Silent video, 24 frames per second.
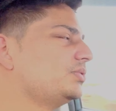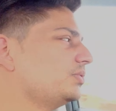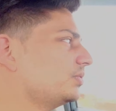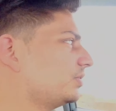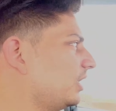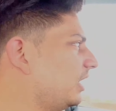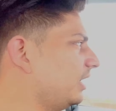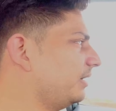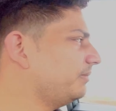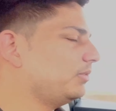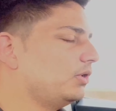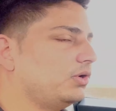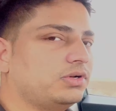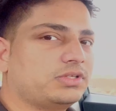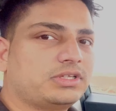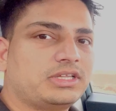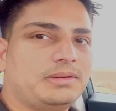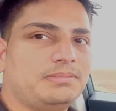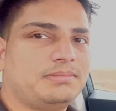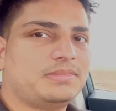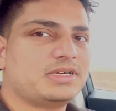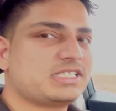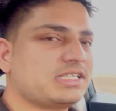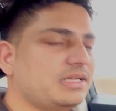चुका है बहुत
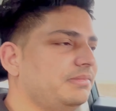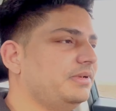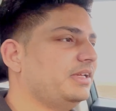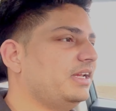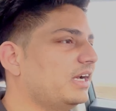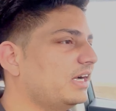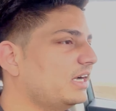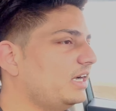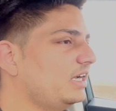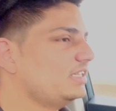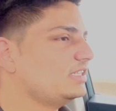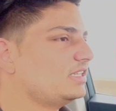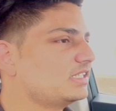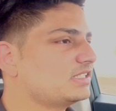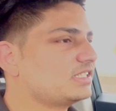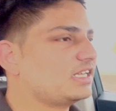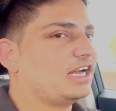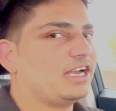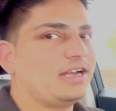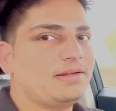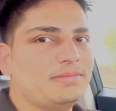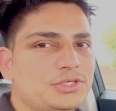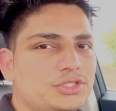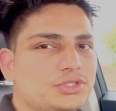लंबा समय लगा है इधर
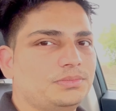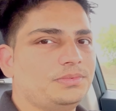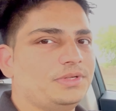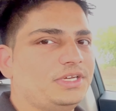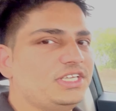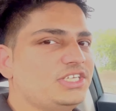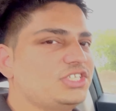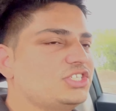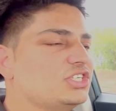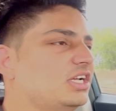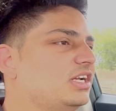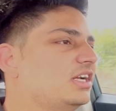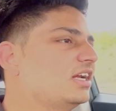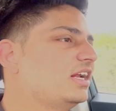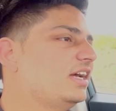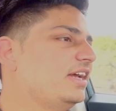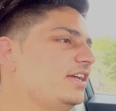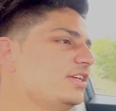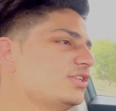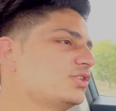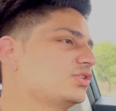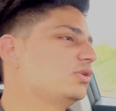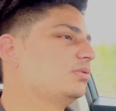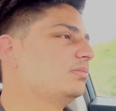साइड में जो ब्रिज चल रहा
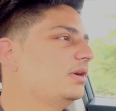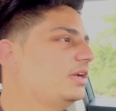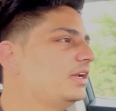है इसको